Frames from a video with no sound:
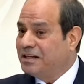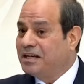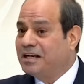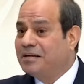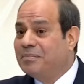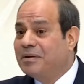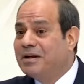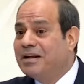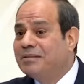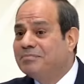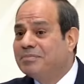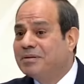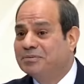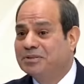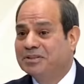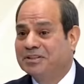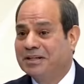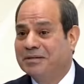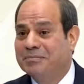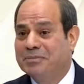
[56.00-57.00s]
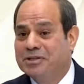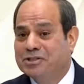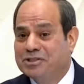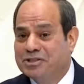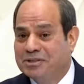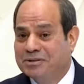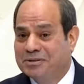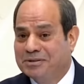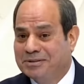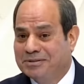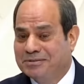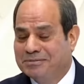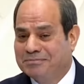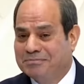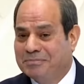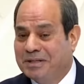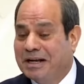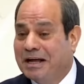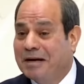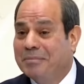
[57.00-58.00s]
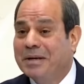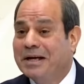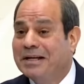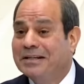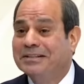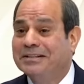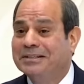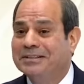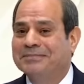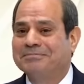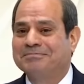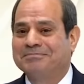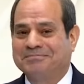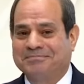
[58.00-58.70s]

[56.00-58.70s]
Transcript: البلاد ما بتتعملش بالاماني